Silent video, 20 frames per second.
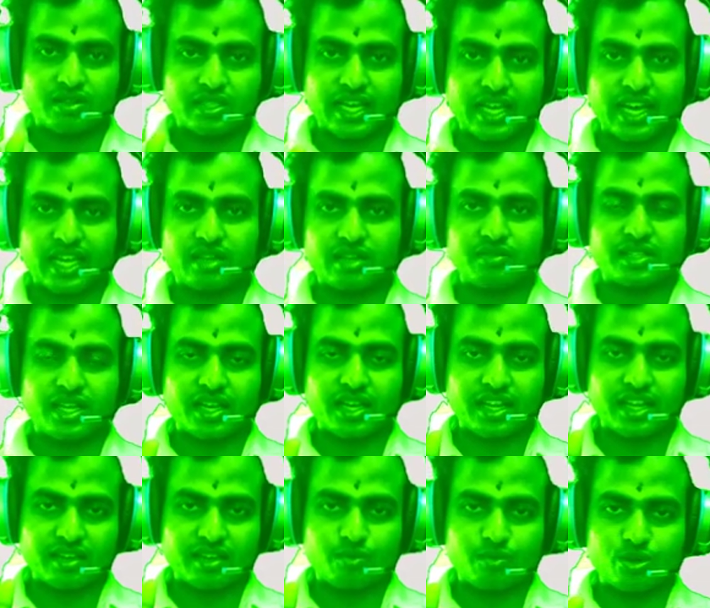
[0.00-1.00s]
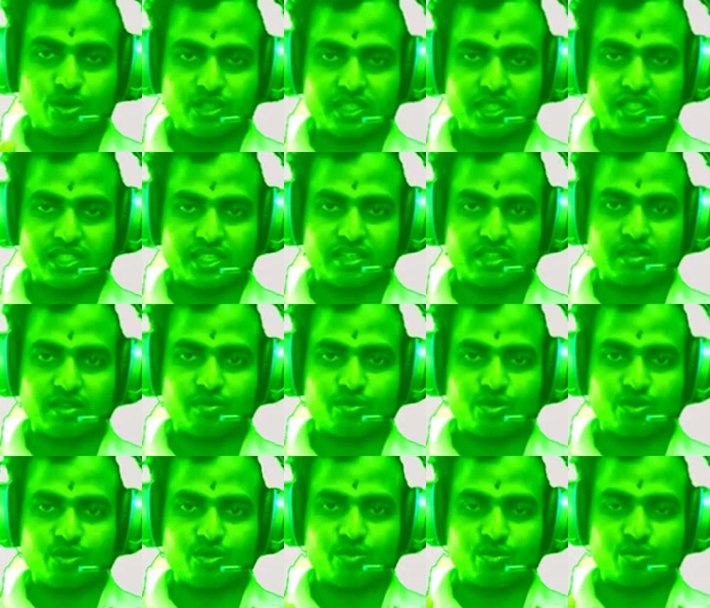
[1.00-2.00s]
ధ్యాన విధానాన్ని
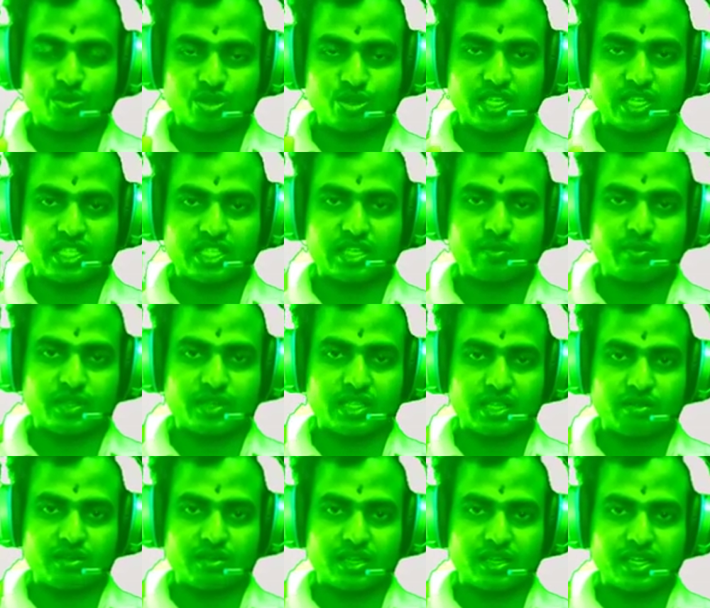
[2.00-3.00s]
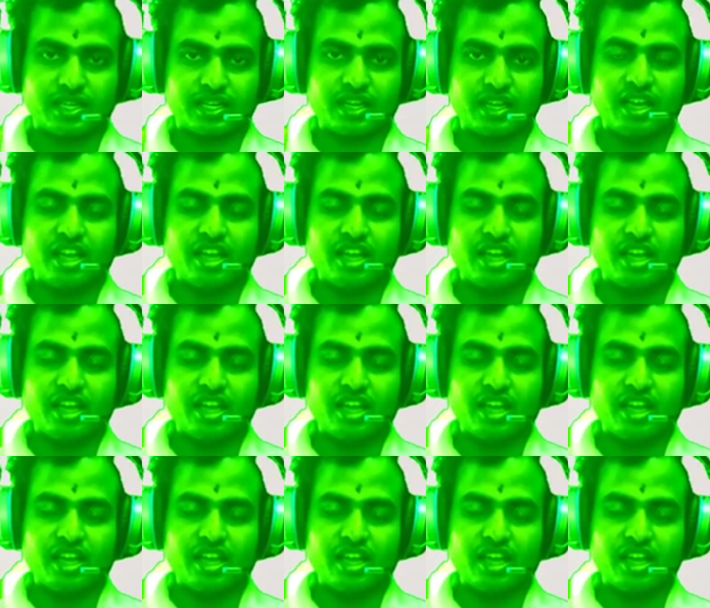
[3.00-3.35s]
బోధించేటప్పుడు ముందుగా చెప్పేది ఏమిటంటే